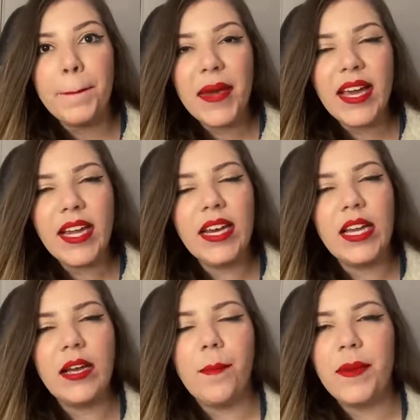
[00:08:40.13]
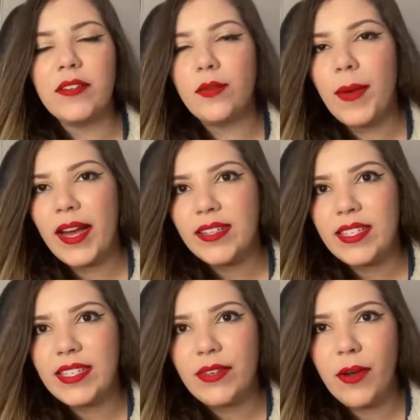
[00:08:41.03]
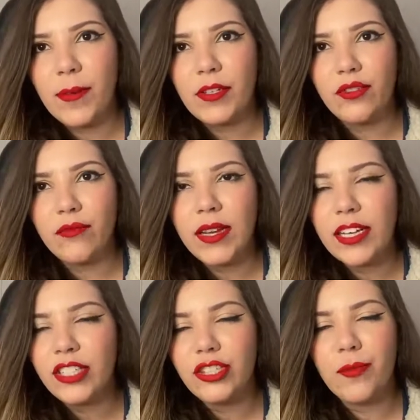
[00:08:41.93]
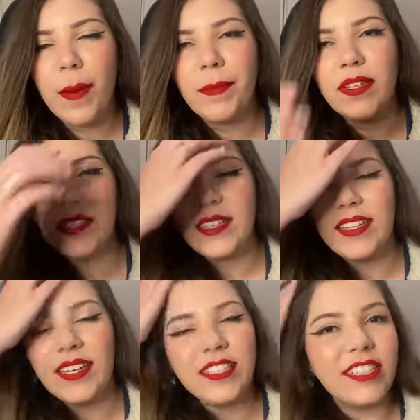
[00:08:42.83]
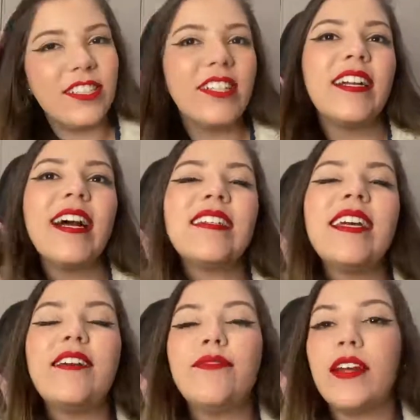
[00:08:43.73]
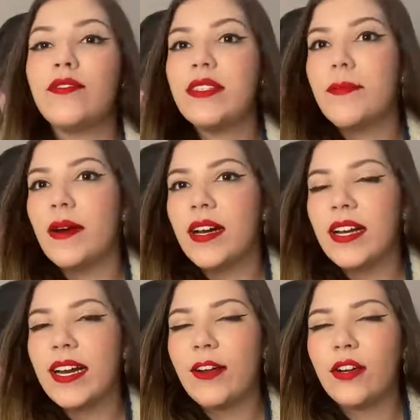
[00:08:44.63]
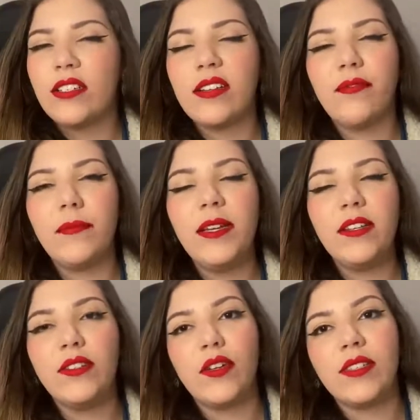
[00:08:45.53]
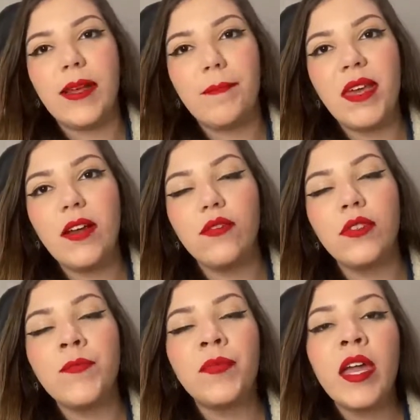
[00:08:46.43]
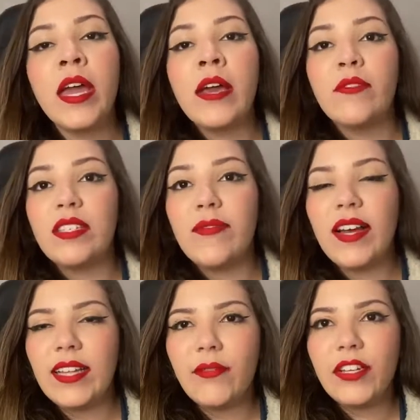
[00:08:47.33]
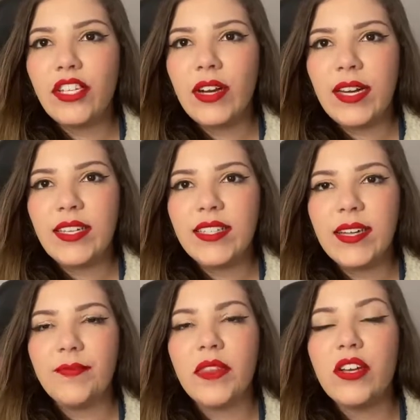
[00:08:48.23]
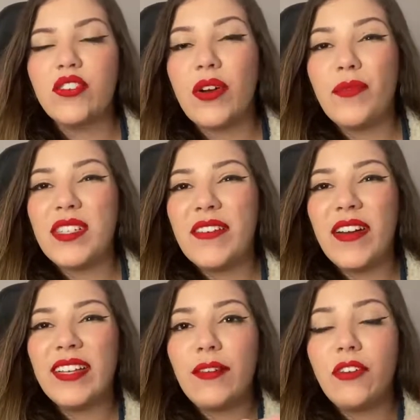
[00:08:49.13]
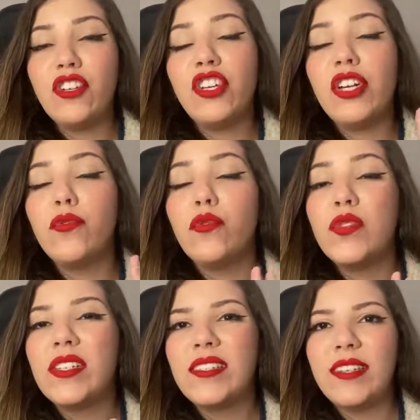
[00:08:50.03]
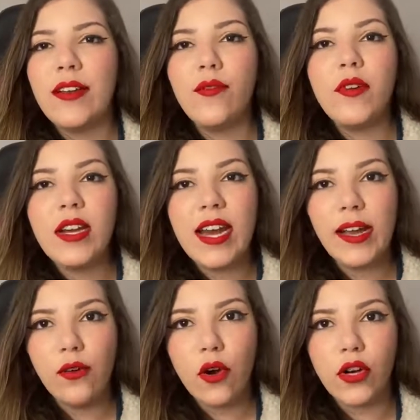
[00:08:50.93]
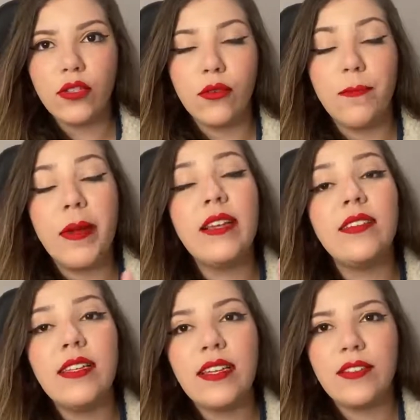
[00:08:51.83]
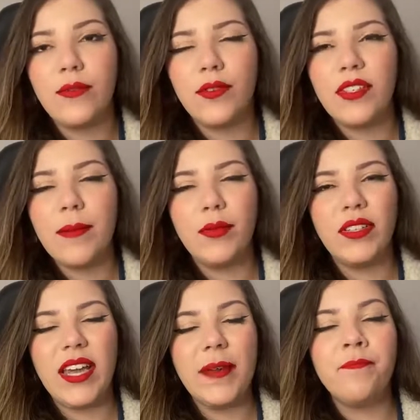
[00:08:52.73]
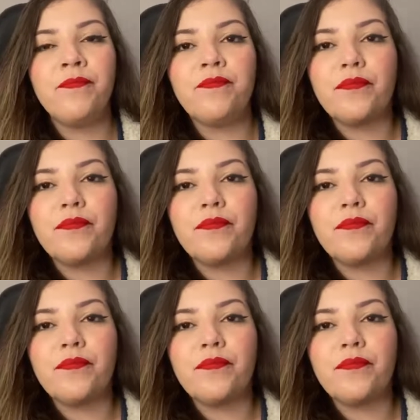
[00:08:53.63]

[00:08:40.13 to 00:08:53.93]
pequenininho, um preço mega acessível para de um lanche, de uma pizza que a gente gasta aí no final de semana, né, com a nossa família, os nossos amigos. Você vai estar investindo na lista, só que você vai estar investindo no seu negócio. Pense nisso, você vai poder